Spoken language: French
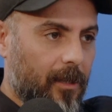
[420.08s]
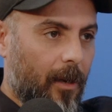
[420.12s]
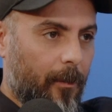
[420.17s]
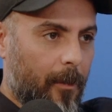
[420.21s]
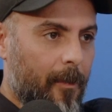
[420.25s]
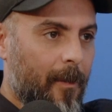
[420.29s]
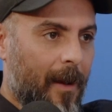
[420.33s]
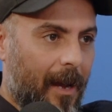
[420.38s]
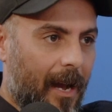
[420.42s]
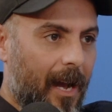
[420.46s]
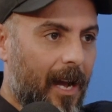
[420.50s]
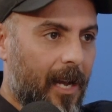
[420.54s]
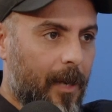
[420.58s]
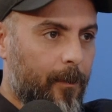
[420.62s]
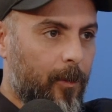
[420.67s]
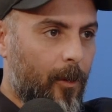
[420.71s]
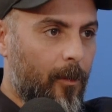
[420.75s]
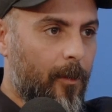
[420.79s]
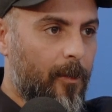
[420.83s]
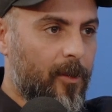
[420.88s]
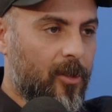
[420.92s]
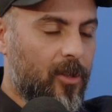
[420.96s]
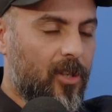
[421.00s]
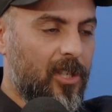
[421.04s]
quand même un arc pour
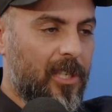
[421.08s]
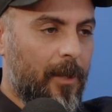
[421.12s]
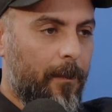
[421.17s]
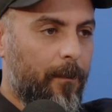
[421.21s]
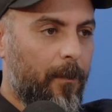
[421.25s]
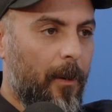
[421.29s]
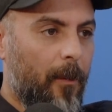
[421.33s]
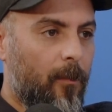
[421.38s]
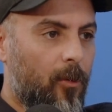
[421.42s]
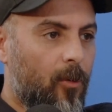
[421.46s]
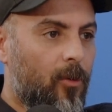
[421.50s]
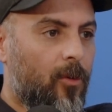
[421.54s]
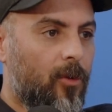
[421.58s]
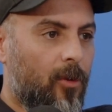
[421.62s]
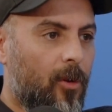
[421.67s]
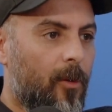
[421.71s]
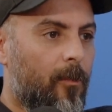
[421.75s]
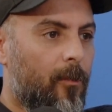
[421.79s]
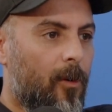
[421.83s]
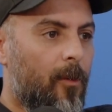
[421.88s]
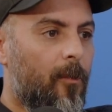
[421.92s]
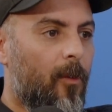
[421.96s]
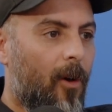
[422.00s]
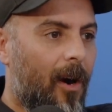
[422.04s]
moi parce que j'ai pas beaucoup de
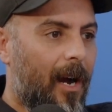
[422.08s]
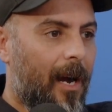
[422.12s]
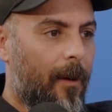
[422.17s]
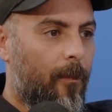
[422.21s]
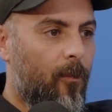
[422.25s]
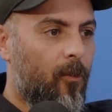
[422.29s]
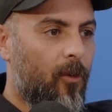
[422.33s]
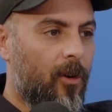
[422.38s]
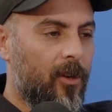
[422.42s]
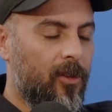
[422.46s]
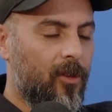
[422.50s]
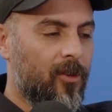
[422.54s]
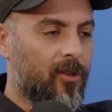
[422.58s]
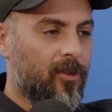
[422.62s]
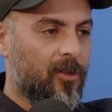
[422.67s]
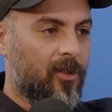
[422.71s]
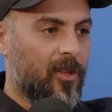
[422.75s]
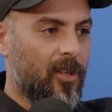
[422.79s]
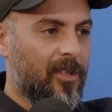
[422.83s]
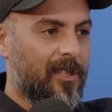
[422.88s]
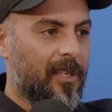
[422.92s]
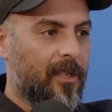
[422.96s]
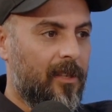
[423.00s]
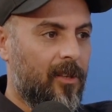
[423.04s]
moments à moi dans,
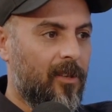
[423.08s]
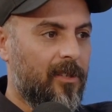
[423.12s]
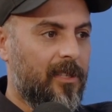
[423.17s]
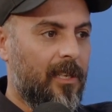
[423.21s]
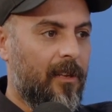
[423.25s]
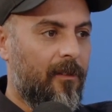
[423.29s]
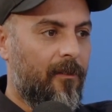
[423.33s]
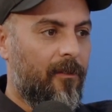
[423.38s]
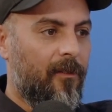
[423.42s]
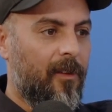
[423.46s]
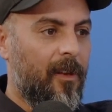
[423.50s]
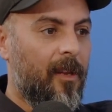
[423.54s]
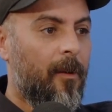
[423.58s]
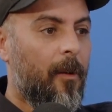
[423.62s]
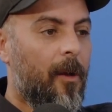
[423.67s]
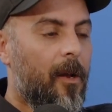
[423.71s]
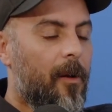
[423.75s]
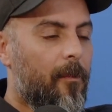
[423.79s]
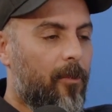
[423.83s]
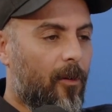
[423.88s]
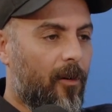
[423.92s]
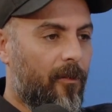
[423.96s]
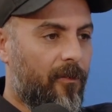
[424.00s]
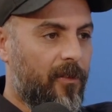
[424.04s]
dans, cette, dans cette vie
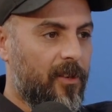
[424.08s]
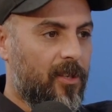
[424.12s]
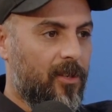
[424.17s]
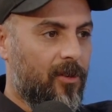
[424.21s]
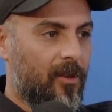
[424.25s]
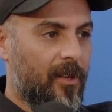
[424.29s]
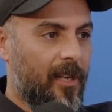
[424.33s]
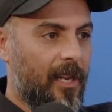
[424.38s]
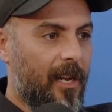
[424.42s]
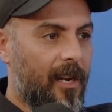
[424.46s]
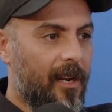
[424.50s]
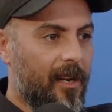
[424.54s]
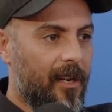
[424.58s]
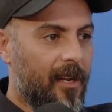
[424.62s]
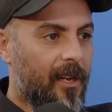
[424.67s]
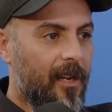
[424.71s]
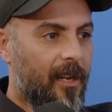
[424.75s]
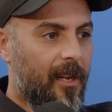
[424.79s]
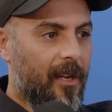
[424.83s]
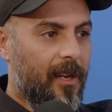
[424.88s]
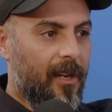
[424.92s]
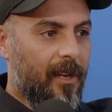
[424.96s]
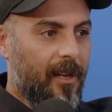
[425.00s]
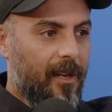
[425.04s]
professionnelle.
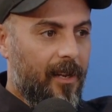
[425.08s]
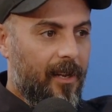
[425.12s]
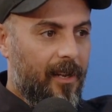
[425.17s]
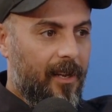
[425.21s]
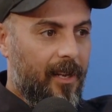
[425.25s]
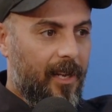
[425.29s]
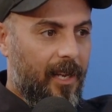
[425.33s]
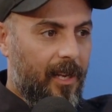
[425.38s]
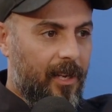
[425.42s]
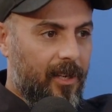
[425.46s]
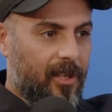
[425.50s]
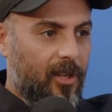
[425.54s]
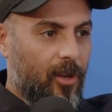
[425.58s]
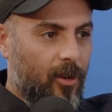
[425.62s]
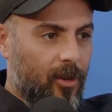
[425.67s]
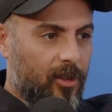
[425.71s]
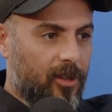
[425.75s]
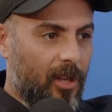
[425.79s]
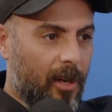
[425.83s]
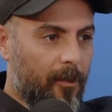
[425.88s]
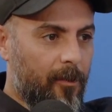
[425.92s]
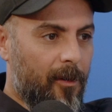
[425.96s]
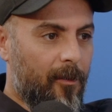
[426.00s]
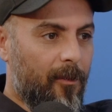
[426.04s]
Et le
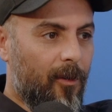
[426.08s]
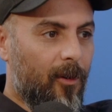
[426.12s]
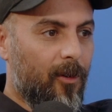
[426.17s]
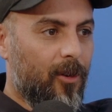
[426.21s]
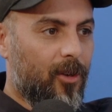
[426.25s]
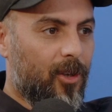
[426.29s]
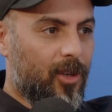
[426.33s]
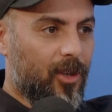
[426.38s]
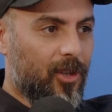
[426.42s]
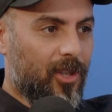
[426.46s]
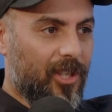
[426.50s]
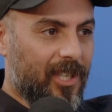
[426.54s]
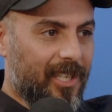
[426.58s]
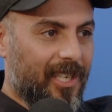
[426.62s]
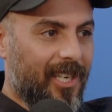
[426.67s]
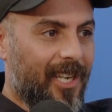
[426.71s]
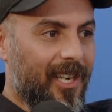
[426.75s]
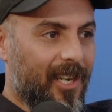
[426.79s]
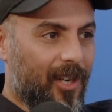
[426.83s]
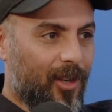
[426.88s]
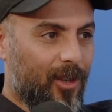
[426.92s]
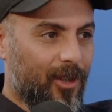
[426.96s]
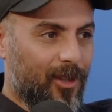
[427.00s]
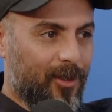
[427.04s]
seul moment que
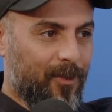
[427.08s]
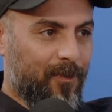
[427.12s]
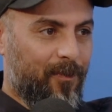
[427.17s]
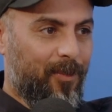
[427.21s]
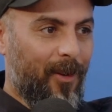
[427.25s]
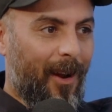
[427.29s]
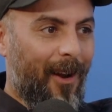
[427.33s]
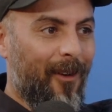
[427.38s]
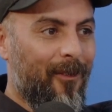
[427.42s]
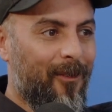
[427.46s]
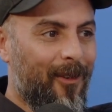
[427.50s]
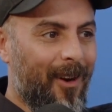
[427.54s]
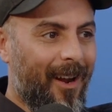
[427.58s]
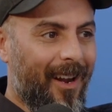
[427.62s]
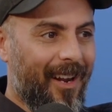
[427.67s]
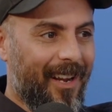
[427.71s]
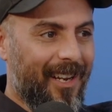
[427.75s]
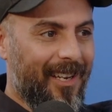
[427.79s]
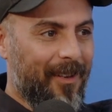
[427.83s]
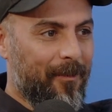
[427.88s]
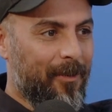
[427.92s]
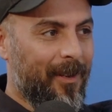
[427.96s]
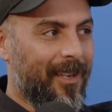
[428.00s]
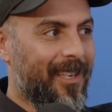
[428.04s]
j'ai, que je peux avoir,
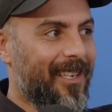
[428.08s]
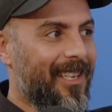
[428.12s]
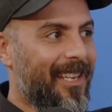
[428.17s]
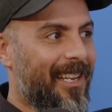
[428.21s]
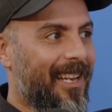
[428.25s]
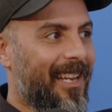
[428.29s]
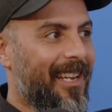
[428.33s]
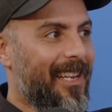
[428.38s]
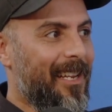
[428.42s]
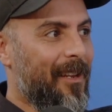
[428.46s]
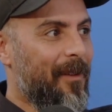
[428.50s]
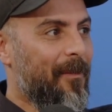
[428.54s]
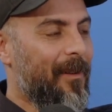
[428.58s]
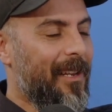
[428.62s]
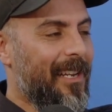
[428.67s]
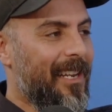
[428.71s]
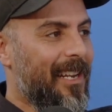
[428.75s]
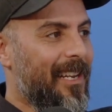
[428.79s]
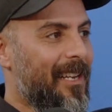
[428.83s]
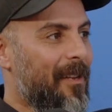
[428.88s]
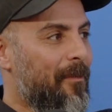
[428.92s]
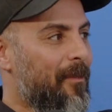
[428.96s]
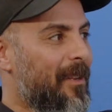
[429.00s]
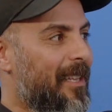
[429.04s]
eh ben, il, est il est
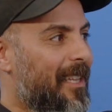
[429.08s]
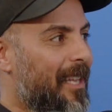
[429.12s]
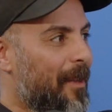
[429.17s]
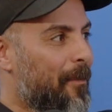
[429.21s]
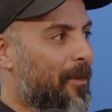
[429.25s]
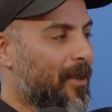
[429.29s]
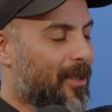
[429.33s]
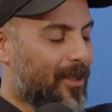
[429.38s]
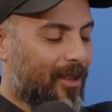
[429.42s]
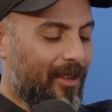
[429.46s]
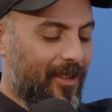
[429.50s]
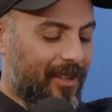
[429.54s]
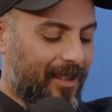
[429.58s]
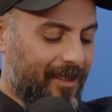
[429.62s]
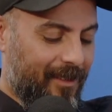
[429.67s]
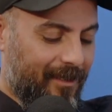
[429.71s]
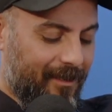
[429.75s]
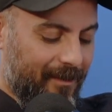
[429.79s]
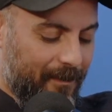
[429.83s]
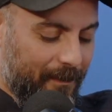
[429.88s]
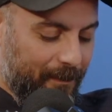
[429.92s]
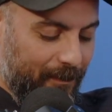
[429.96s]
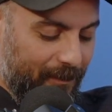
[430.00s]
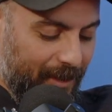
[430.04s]
limité. Allez, je vais t'en
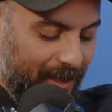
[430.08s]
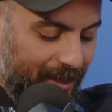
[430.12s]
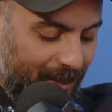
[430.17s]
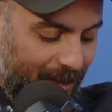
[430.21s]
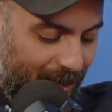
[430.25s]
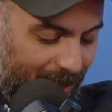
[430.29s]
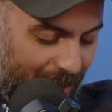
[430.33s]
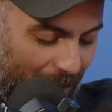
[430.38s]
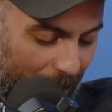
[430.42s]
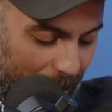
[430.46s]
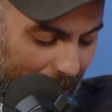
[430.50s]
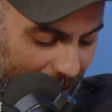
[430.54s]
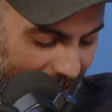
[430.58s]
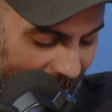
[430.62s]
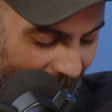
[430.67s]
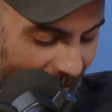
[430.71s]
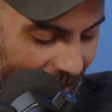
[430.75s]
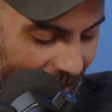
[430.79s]
donner une. Parce que pas Comme,